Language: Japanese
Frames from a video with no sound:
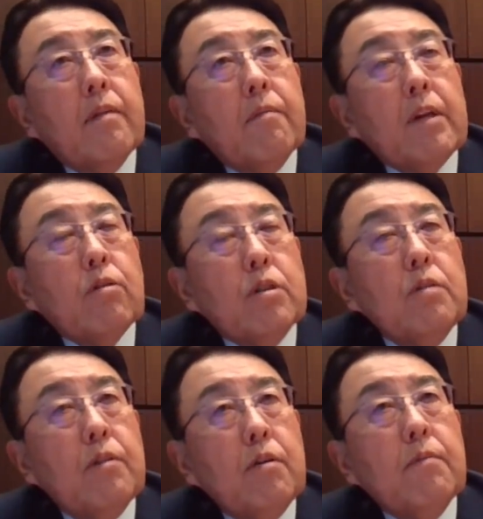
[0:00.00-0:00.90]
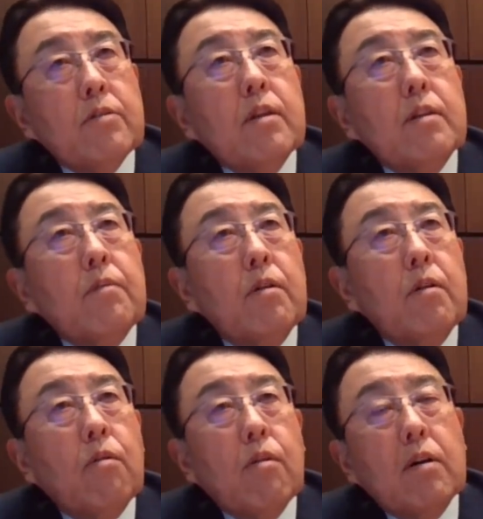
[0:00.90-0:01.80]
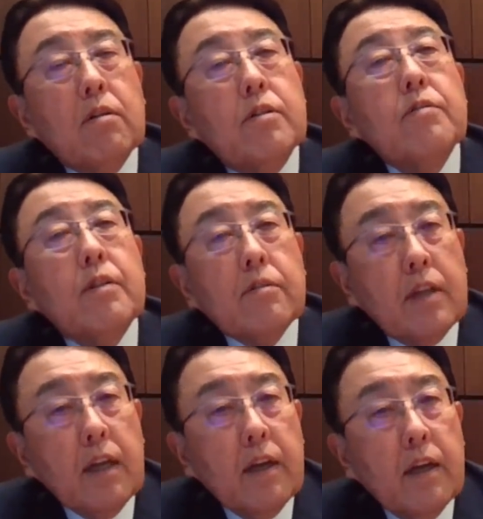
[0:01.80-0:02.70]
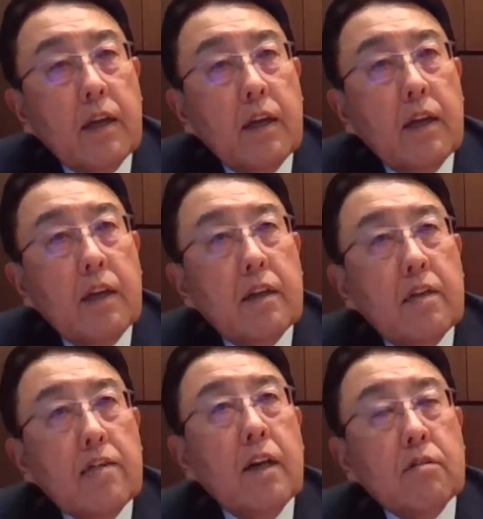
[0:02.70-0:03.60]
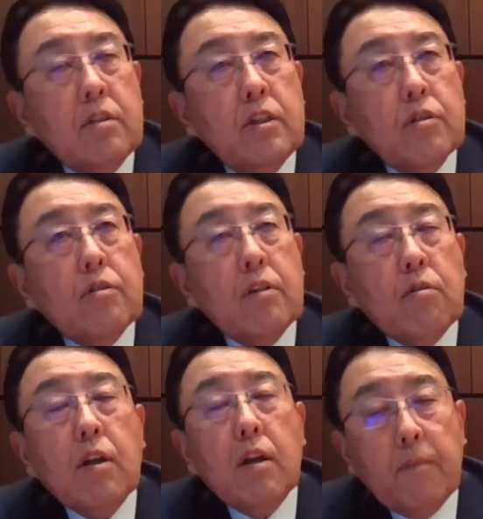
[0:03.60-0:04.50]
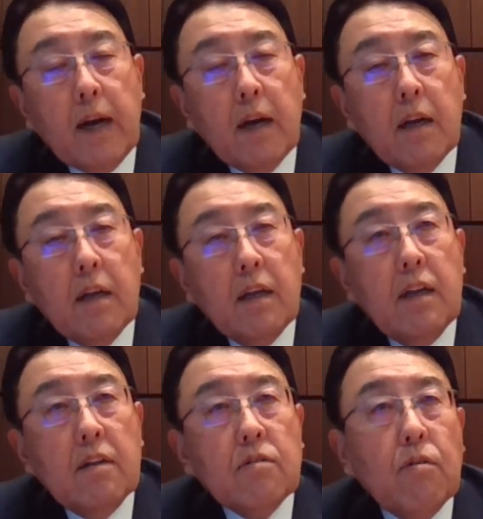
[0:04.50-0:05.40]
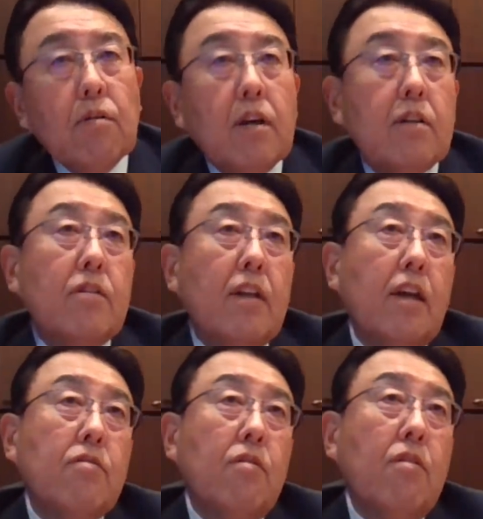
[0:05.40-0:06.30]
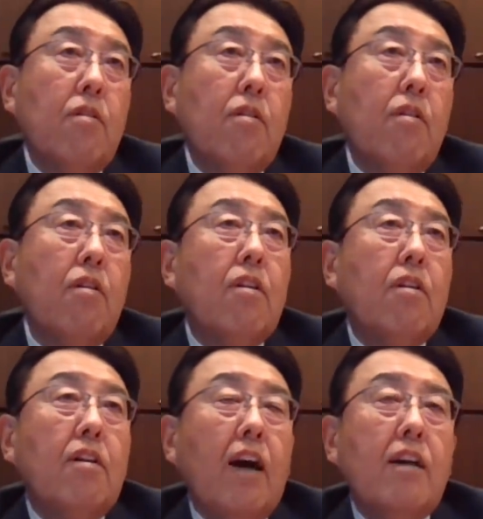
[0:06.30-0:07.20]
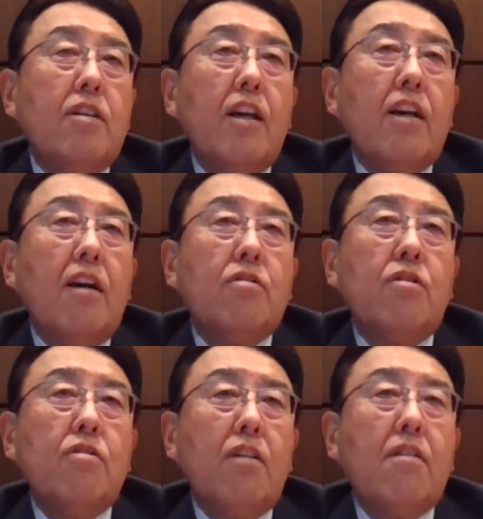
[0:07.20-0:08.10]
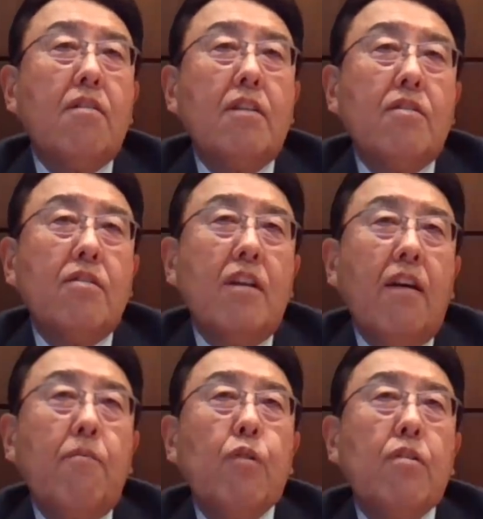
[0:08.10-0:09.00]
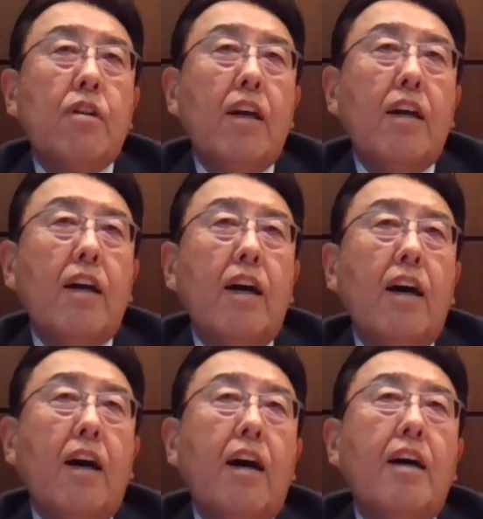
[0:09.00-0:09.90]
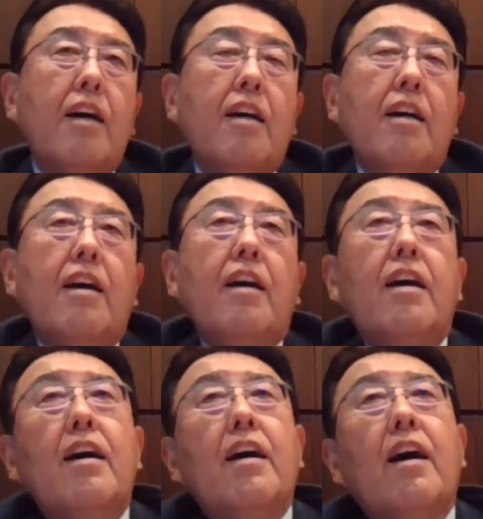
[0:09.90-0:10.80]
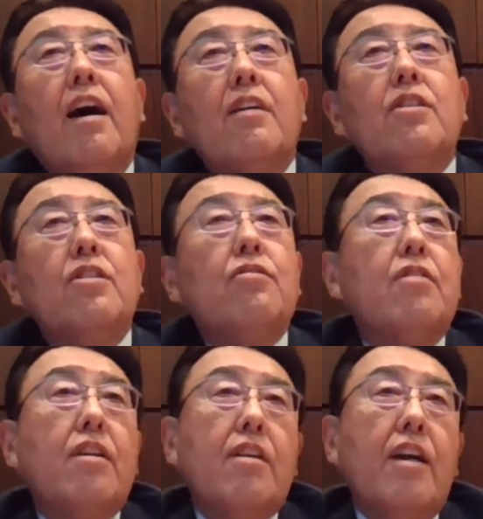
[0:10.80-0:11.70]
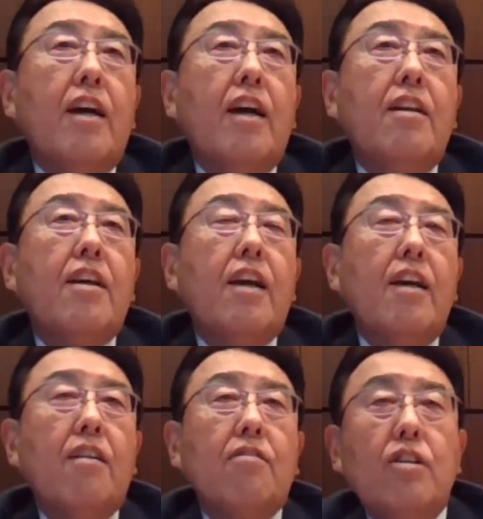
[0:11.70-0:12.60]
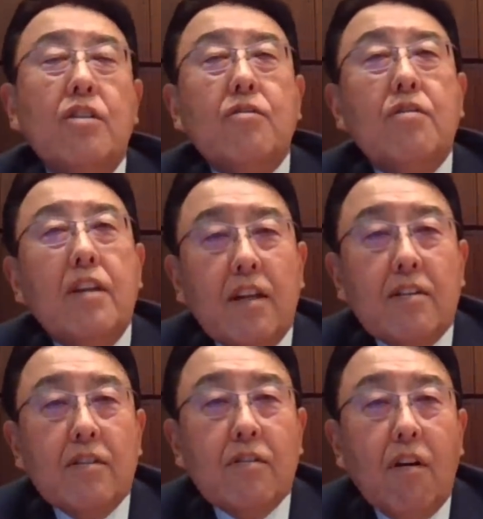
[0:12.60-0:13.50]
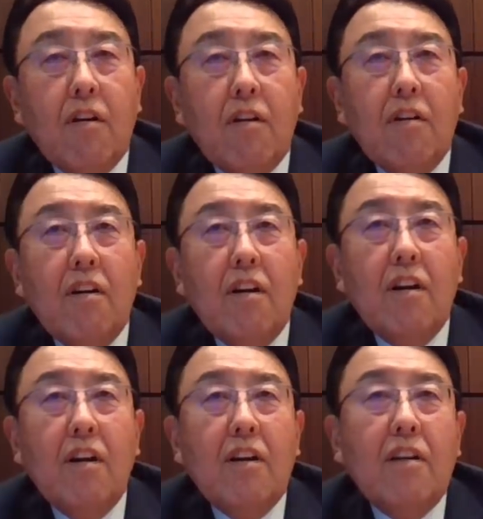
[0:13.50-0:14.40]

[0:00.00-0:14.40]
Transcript: まあ年にもよりますけども、合格するんですね。うん。うん、220点取れれば。はい。ところがですね、その、配点が、数学はですね、文系が、えー、80点で、理系120点なんですよ。は